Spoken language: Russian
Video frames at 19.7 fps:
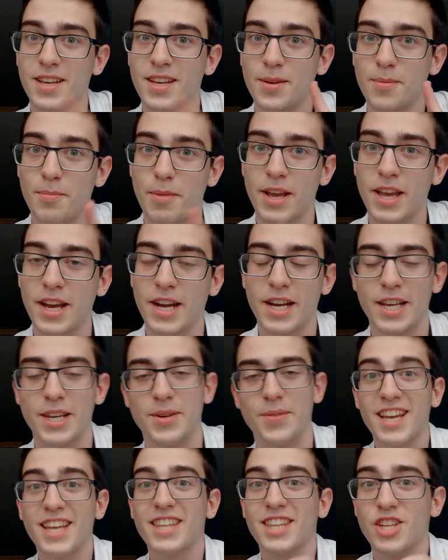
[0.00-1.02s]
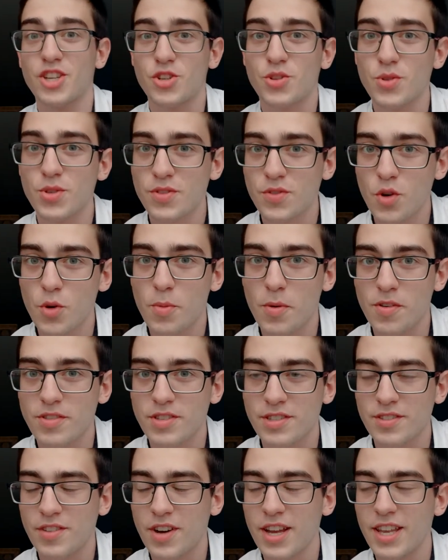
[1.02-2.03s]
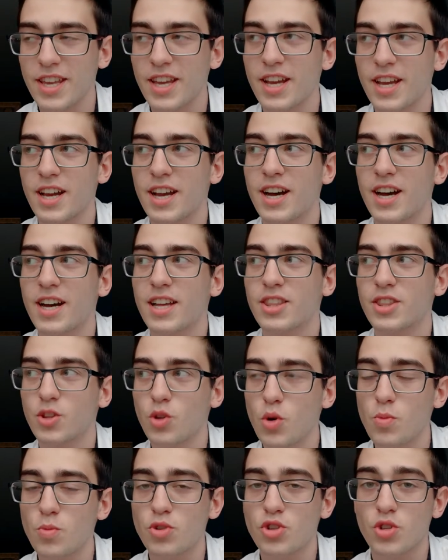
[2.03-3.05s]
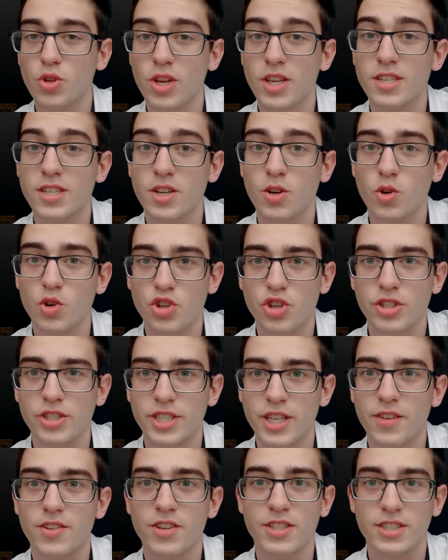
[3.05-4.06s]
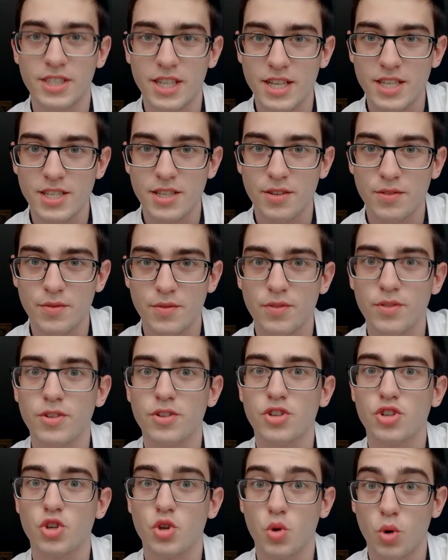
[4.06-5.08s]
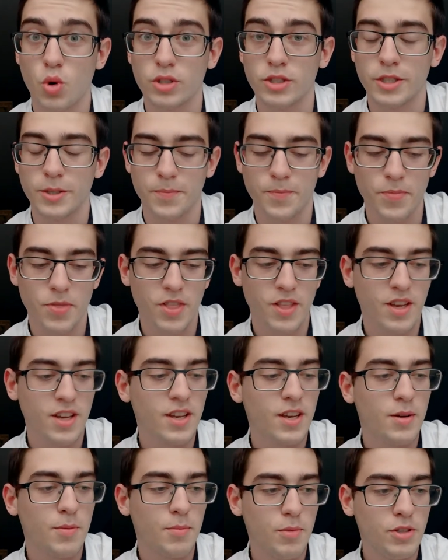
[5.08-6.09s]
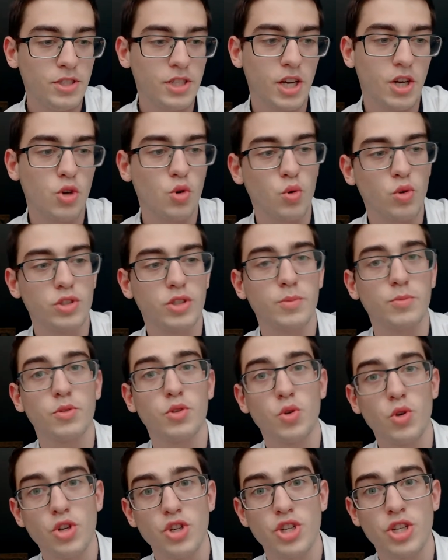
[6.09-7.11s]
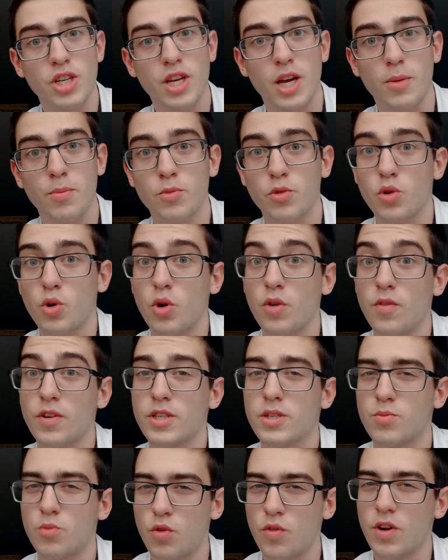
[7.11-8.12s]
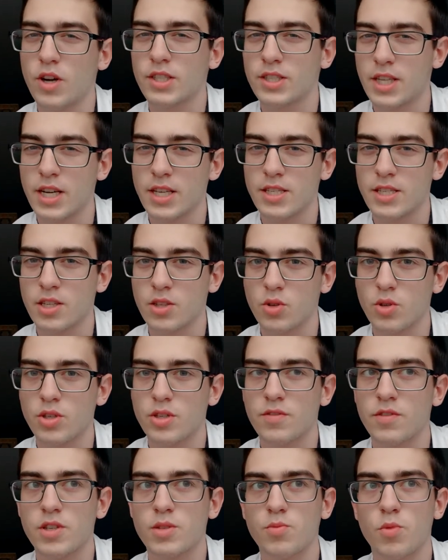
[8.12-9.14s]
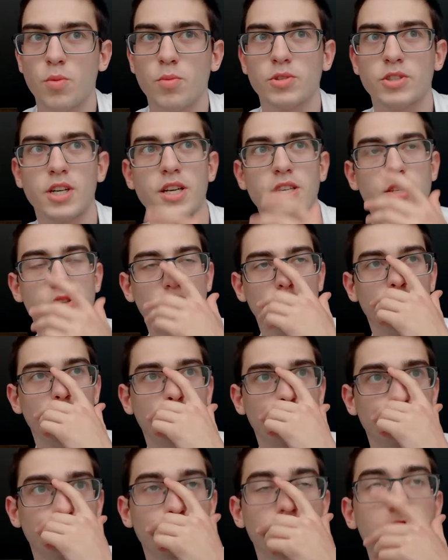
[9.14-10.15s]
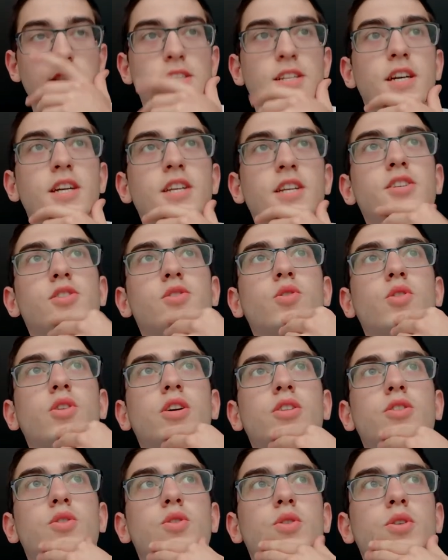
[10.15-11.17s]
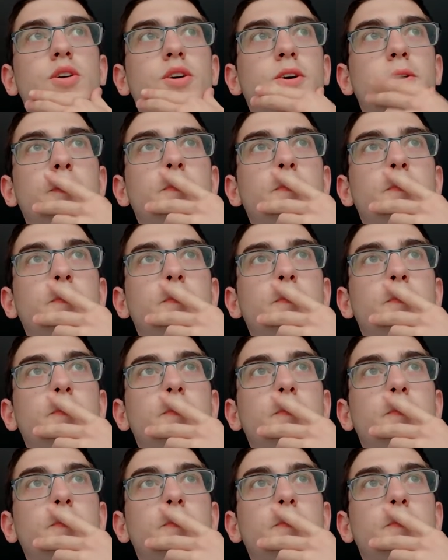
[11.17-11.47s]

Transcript: Поехали! Начну свое повествование о том, что я закончил 9 классов э, школы. Был я круглым троечником до 8 класса, то есть в 8 классе у меня было, знаете, сколько троек?